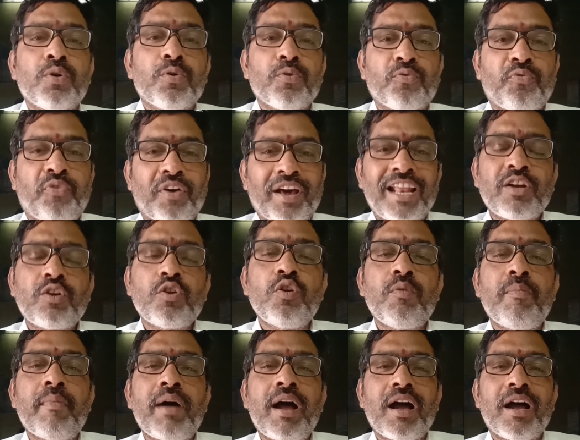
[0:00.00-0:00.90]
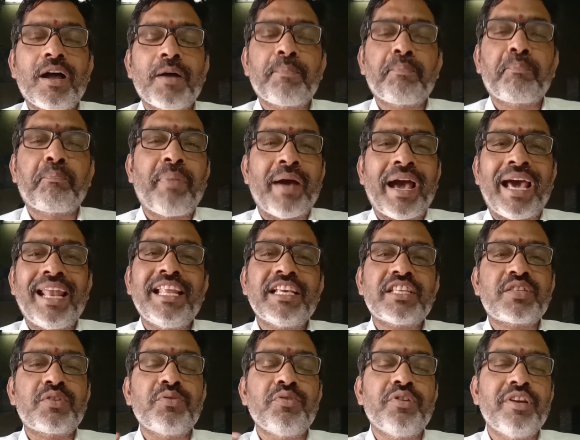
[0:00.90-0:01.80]
ఫలక్నుమా
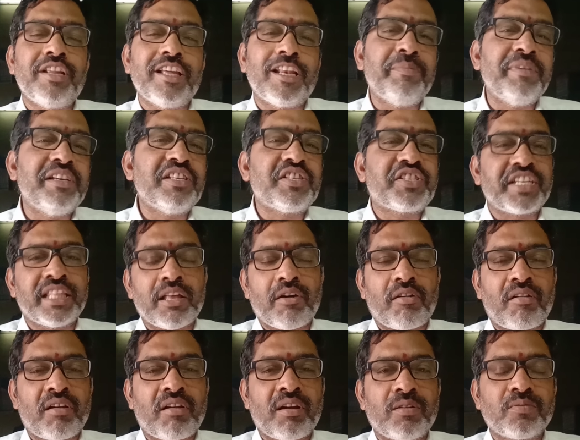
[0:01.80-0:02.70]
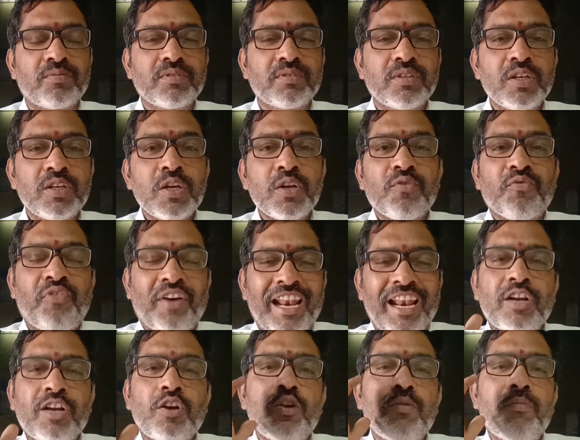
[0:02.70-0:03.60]
ప్యాలెస్ను నిర్మించినవరన్నాడు
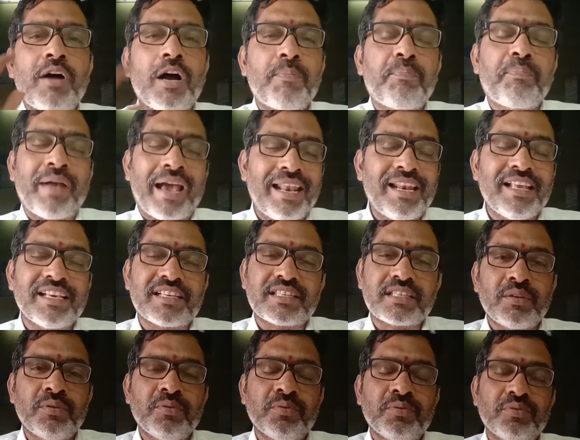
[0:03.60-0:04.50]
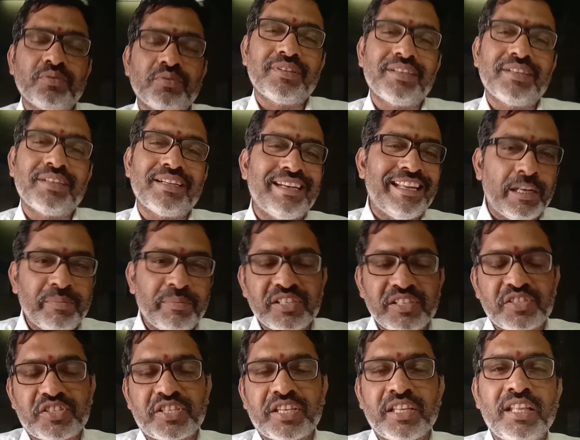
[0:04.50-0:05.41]
ఫలకున్మా ప్యాలెస్ను
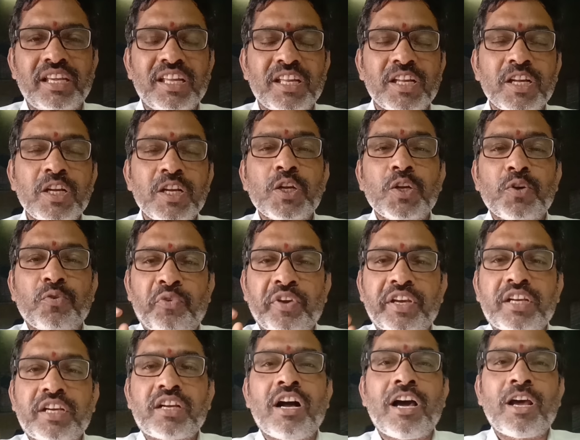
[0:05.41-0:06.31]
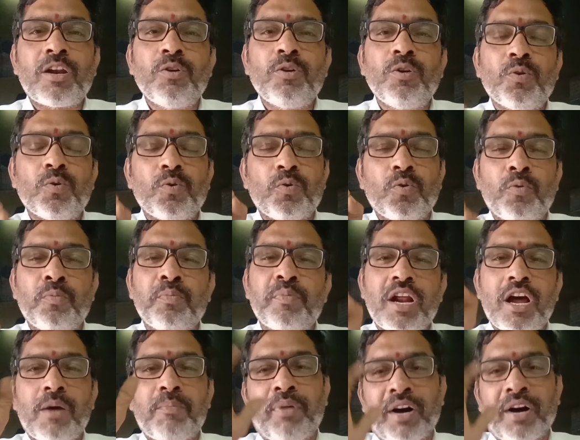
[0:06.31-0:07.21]
నిర్మించింది వికారుల్ ఉమ్రా
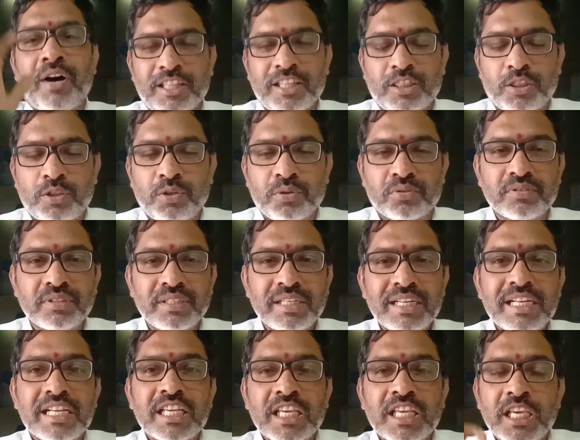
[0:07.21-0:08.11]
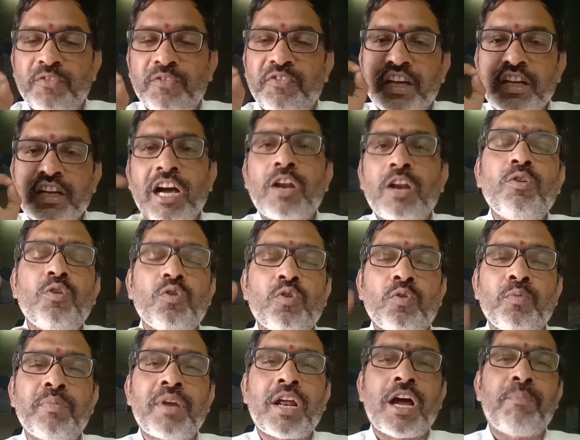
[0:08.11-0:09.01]
బహదూర్ ఈ వికారుల్
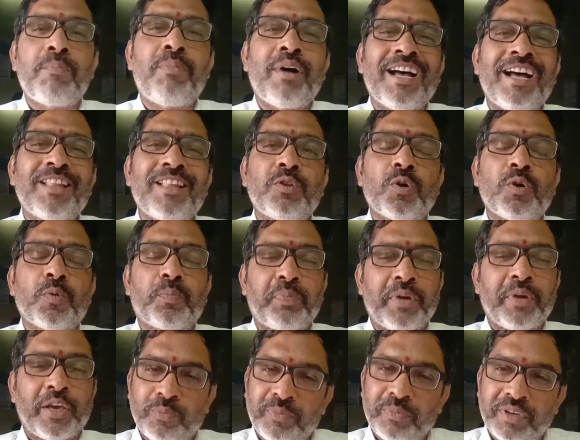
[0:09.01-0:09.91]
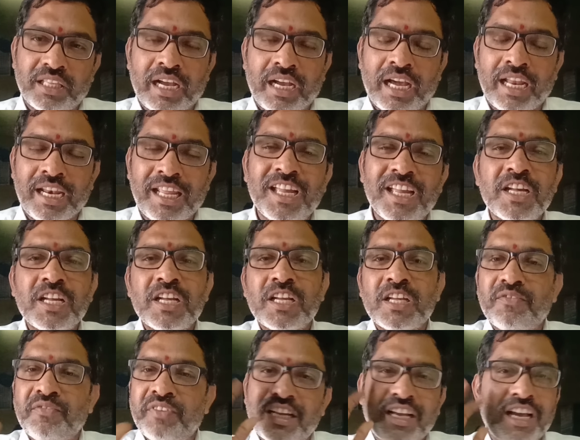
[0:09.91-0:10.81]
ఉమ్రా బహదూర్ పేరు మీద కానీ
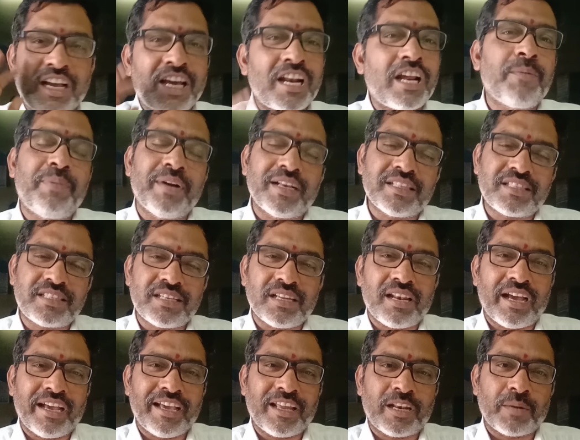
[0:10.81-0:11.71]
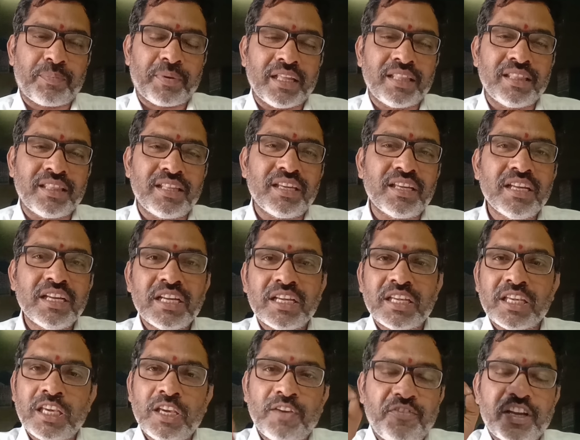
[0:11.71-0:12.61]
వికారాబాద్ జిల్లా ఏర్పడింది
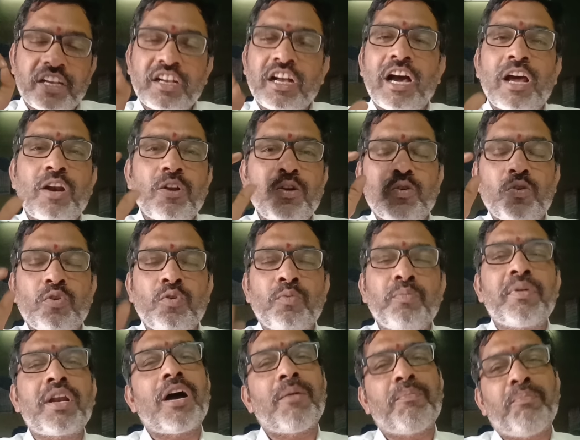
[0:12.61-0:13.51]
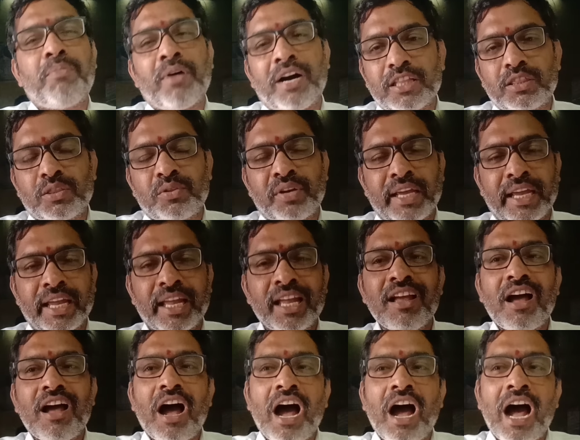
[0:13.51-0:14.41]
ఈ వికారుల్ ఉమ్రా బహదూరే
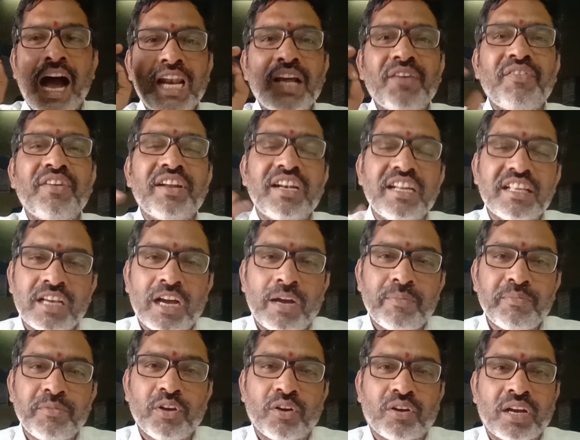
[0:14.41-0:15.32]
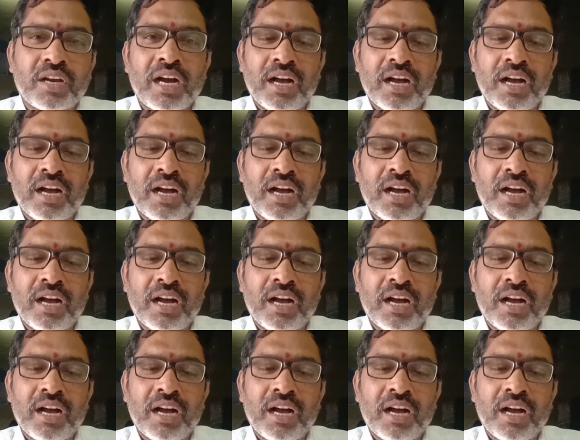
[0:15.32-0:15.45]
ఆరవ నిజాం యొక్క